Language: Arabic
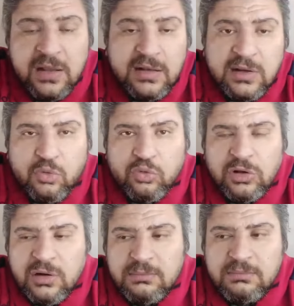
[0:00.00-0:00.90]
لان
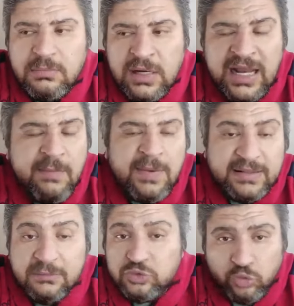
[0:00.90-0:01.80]
كولر الاهلي ما
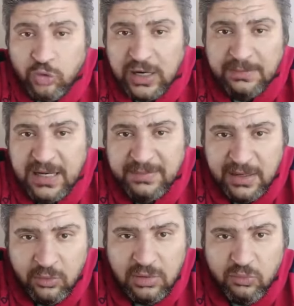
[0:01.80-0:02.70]
بيقدمش كوره جميله من
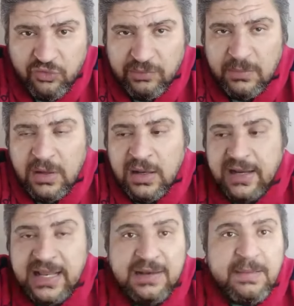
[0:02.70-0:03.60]
اول الموسم
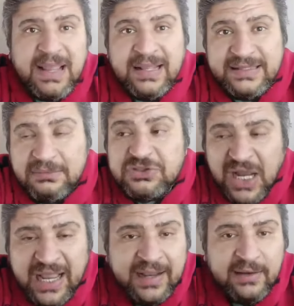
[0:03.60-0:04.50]
الاهلي ما بيقدمش
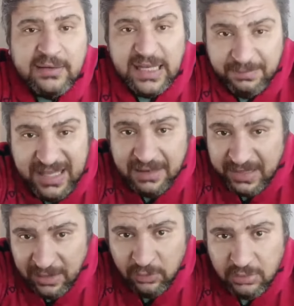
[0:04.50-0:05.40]
حاجه كبيره
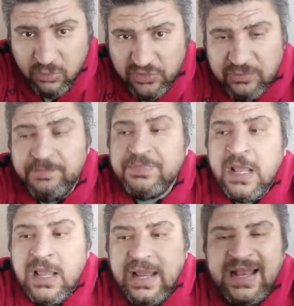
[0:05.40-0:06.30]
من اول الموسم
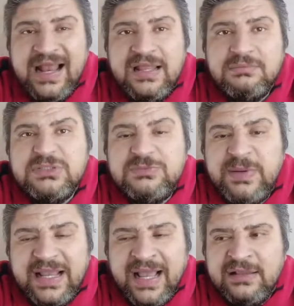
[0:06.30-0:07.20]
الاهلي مش
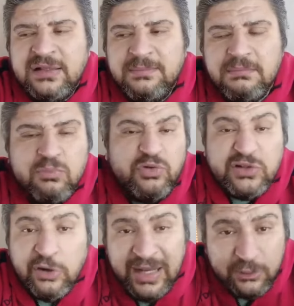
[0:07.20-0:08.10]
بيقدم
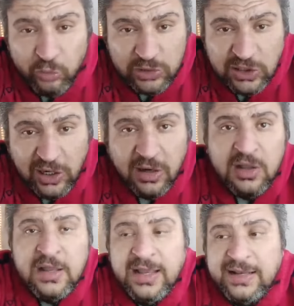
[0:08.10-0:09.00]
مستويات واضحه
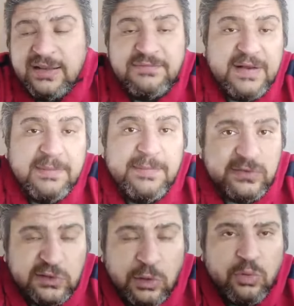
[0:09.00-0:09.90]
ان الفريق
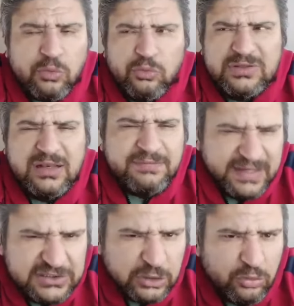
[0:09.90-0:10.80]
بيتطور وان
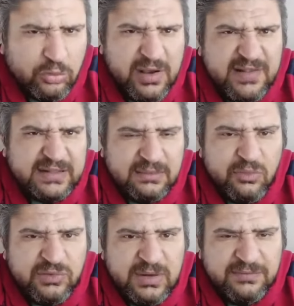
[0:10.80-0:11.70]
الفريق شكله كويس عن
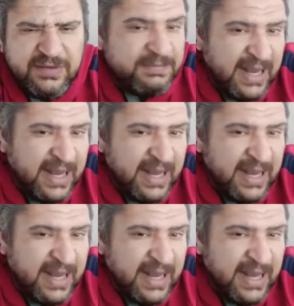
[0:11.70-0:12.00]
الموسم اللي فات